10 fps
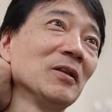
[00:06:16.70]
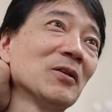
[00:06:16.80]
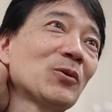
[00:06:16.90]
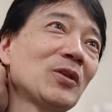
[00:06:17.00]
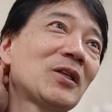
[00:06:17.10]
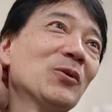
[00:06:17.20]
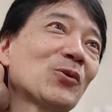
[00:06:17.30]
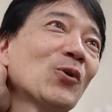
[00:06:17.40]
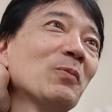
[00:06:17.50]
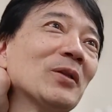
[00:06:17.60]
それで昨日
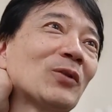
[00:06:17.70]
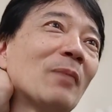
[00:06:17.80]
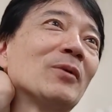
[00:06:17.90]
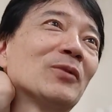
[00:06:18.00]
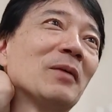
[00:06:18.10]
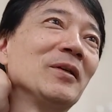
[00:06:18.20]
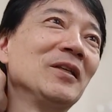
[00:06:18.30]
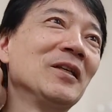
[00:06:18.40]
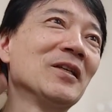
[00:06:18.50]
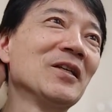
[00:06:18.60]
そうめんの食べ比べに
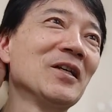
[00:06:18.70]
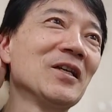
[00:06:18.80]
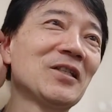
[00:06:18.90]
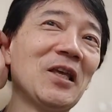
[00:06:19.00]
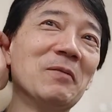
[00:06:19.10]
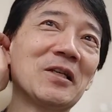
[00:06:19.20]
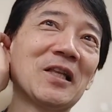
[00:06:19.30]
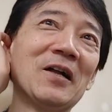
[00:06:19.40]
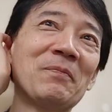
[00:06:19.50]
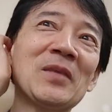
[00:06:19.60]
していまし
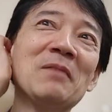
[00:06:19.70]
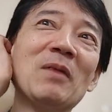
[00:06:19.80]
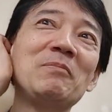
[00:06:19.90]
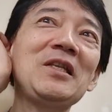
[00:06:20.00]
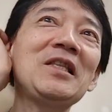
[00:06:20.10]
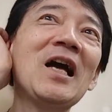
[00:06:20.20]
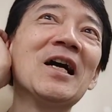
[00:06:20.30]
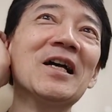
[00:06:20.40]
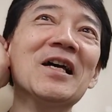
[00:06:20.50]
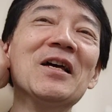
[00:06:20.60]
た、まあ、みんな
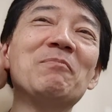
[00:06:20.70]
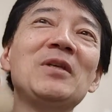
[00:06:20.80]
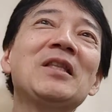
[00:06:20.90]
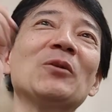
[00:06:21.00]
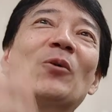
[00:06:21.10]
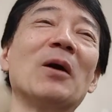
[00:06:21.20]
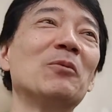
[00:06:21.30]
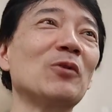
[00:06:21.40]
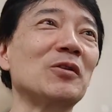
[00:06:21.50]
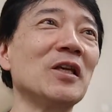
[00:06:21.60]
みんなの方が
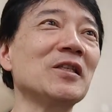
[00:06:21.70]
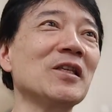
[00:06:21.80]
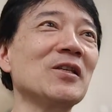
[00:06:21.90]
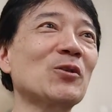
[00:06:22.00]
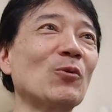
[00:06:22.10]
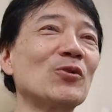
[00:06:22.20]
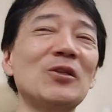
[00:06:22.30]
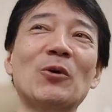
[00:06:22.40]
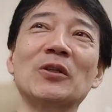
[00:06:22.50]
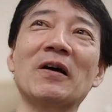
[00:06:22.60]
僕は全然食事
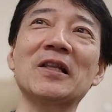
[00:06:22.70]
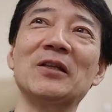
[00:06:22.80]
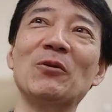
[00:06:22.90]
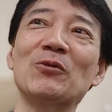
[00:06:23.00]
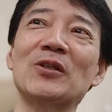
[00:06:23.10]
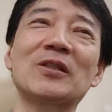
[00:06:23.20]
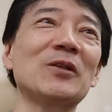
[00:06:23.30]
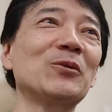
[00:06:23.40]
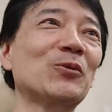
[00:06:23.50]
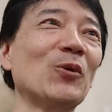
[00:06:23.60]
にこだわらないってよく知って
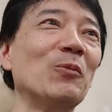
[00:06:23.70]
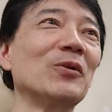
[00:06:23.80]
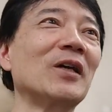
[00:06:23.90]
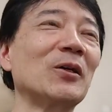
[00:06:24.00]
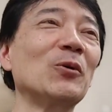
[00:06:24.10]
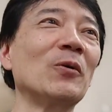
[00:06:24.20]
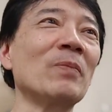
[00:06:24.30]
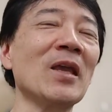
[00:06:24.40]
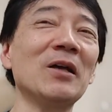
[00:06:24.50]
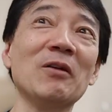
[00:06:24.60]
ると思うんだけど
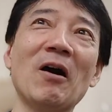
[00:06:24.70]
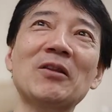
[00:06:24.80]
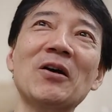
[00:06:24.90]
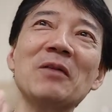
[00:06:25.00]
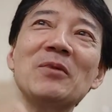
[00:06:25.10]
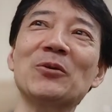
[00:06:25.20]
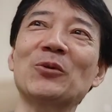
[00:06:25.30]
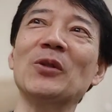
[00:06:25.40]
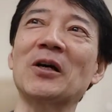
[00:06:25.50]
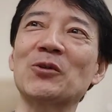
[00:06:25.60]
はたから見る
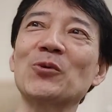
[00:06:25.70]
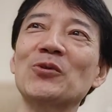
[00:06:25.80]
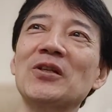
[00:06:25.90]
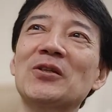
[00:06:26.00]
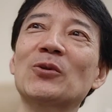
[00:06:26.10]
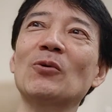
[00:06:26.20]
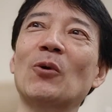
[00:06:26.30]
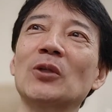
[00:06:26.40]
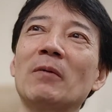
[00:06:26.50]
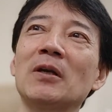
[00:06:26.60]
となんか食事にすごく
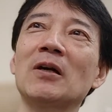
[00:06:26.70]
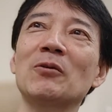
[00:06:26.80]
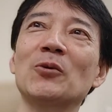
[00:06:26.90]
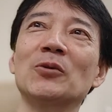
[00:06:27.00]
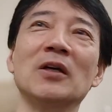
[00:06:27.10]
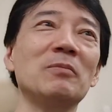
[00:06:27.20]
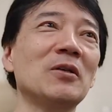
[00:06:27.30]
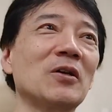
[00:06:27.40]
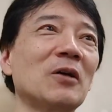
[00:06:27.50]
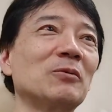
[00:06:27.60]
こだわりがあるような
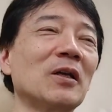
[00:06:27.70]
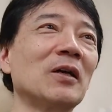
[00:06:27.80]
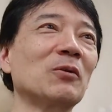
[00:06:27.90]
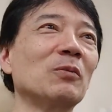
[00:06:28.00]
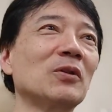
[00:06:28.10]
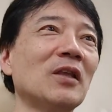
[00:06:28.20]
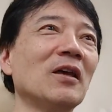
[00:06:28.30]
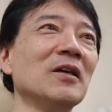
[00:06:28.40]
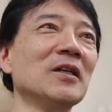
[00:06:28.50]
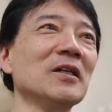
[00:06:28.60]
イメージがあるんだなと思って
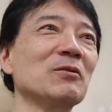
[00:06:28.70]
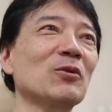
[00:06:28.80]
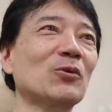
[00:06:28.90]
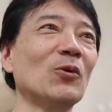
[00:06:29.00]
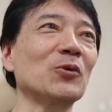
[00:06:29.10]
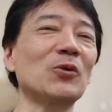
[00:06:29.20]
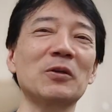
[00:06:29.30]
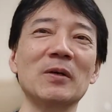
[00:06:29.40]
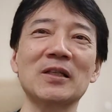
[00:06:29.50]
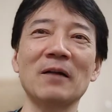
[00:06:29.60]
ちょっと驚き
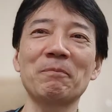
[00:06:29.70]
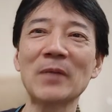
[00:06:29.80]
ました